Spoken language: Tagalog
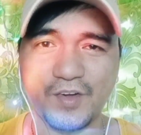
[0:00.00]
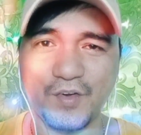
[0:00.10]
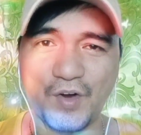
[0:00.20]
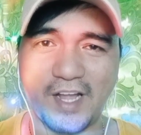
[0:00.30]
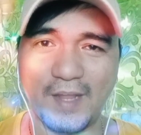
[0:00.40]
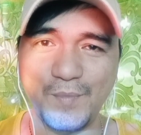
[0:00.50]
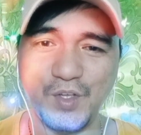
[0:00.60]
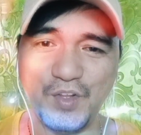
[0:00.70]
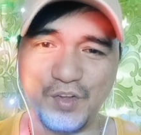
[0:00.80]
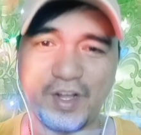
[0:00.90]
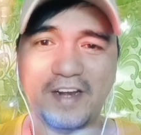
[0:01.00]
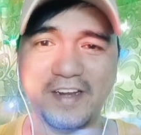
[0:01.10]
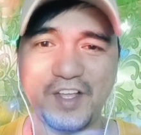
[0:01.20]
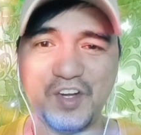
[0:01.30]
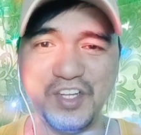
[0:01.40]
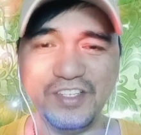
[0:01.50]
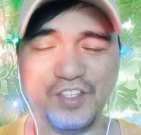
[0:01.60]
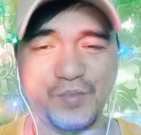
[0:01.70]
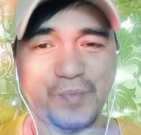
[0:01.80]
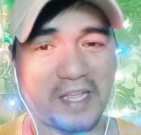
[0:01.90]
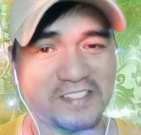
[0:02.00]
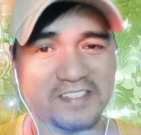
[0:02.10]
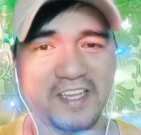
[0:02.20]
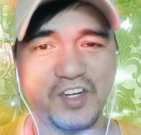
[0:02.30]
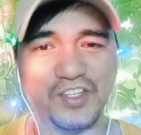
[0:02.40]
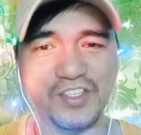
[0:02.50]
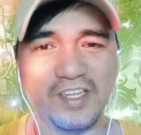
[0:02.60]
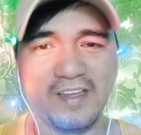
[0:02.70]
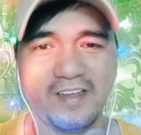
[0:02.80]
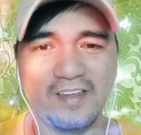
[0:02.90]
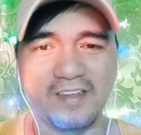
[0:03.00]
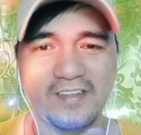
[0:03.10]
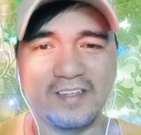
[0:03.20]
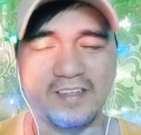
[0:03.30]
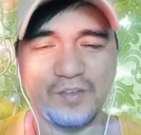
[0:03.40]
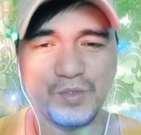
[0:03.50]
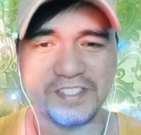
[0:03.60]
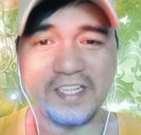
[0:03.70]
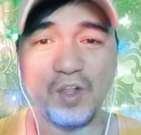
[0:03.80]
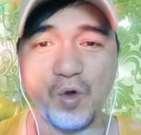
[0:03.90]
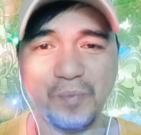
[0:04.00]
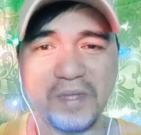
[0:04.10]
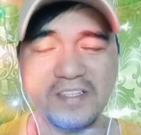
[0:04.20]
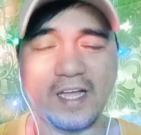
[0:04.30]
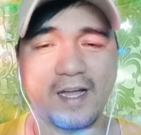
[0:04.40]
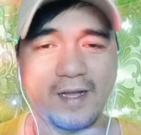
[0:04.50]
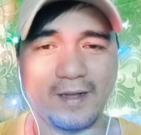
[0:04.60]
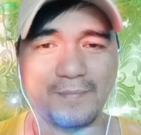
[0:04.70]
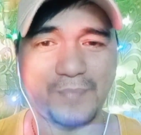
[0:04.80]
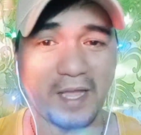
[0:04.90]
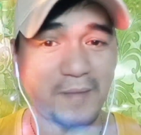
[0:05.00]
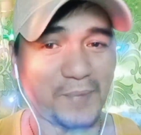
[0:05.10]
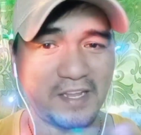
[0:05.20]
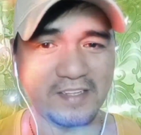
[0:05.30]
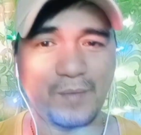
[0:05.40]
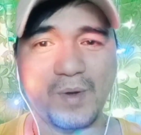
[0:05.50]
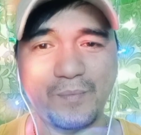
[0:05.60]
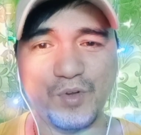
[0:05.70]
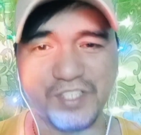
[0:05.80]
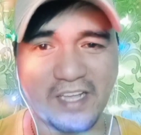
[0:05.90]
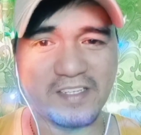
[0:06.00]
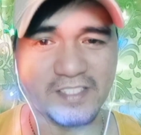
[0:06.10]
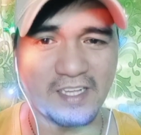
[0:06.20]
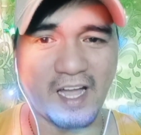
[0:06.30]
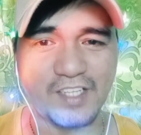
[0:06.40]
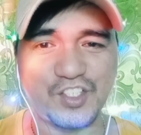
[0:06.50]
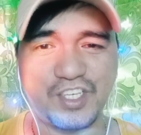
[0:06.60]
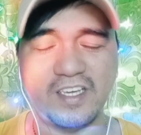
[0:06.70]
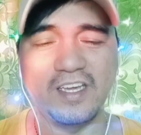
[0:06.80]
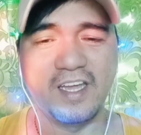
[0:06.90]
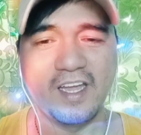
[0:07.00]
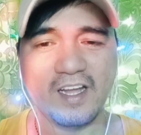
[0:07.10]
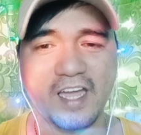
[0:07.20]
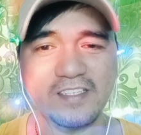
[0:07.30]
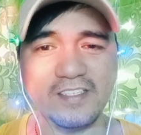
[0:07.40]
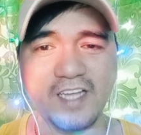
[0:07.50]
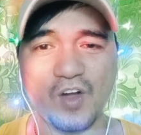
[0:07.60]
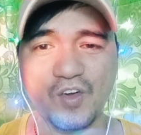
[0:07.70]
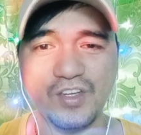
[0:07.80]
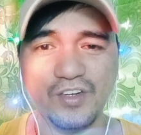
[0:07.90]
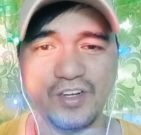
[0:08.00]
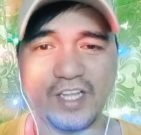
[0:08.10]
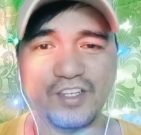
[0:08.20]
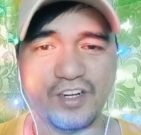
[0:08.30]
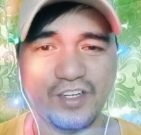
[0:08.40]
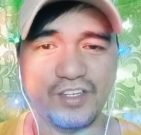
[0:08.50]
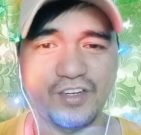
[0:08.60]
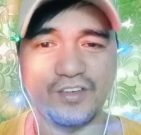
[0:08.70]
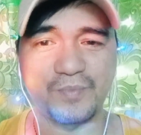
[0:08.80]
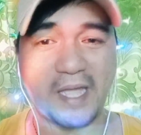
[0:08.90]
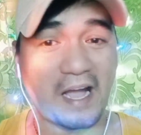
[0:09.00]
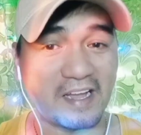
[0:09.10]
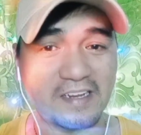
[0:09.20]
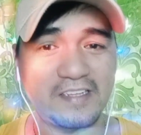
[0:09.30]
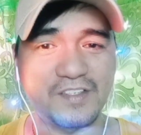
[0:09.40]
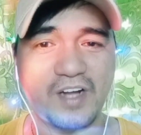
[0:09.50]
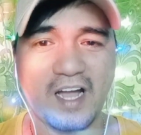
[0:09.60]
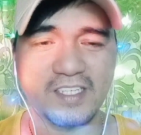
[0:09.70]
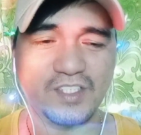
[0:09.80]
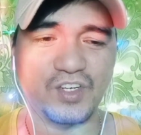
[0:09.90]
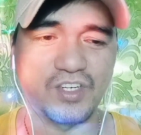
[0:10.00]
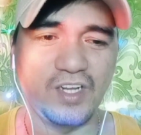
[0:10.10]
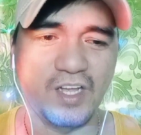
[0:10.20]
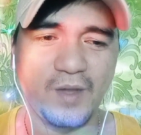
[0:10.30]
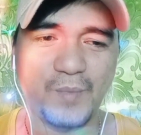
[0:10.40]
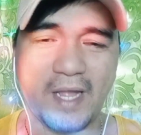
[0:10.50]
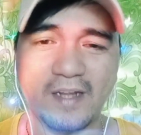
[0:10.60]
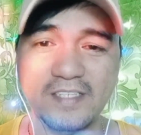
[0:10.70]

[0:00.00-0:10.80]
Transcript: Kung alam niyo yung lugar na yon, yung place na yon, we're still hoping na pakibalik naman po sana si Hachi. Kahit hindi ako yung ano, yung may-ari ng aso, parang